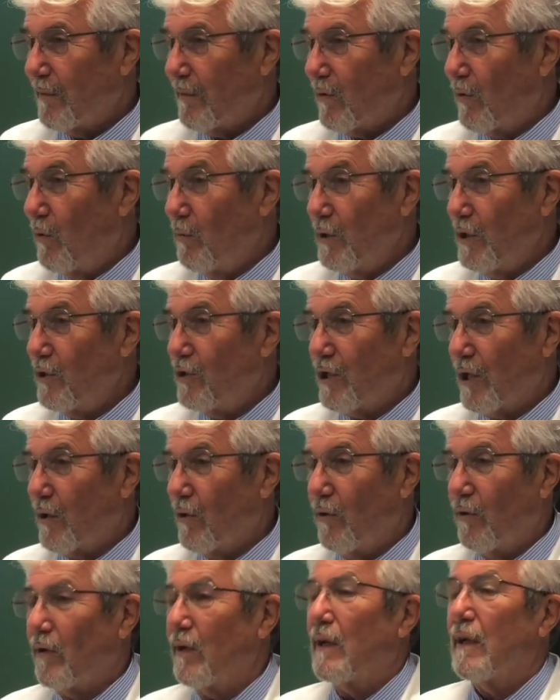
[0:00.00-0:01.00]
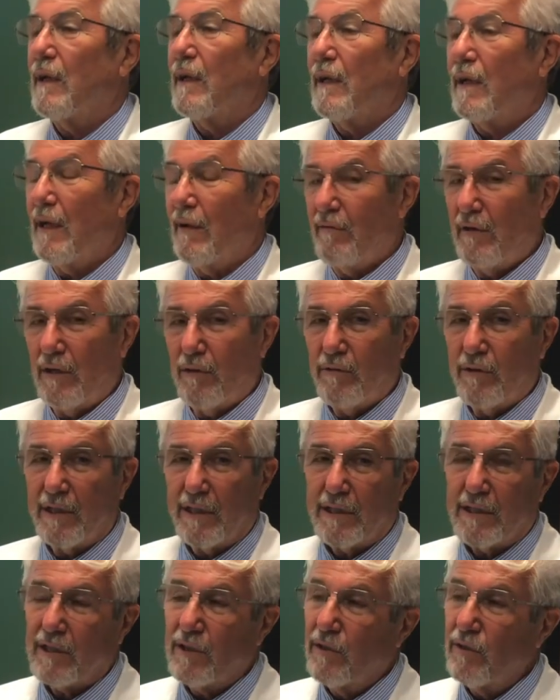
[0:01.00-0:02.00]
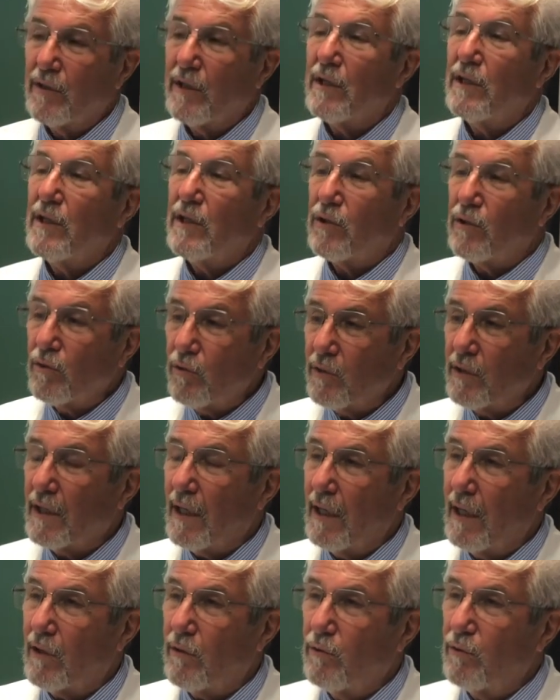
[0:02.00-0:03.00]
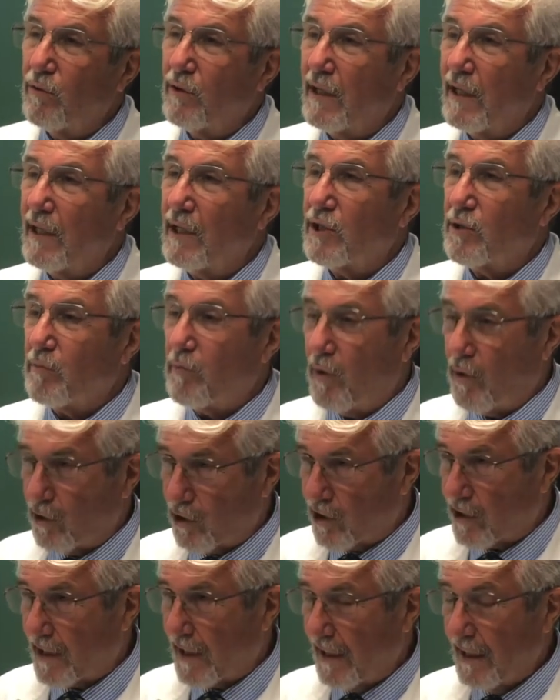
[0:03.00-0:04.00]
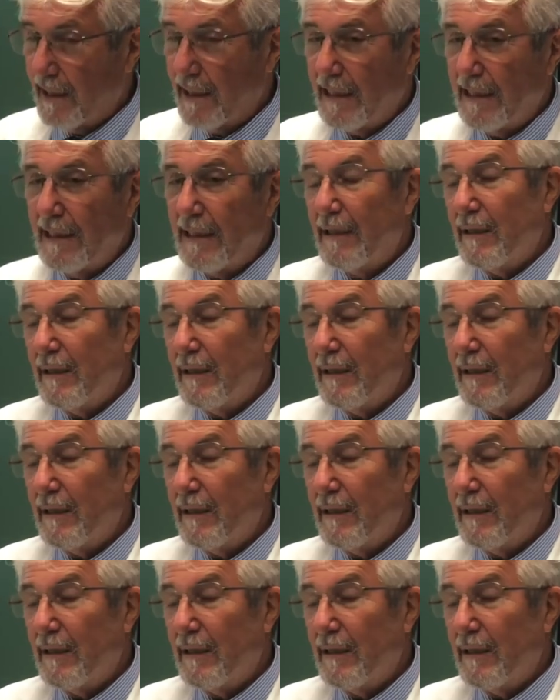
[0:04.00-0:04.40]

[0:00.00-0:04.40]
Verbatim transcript: comincia con la valutazione di tutta la cute esposta,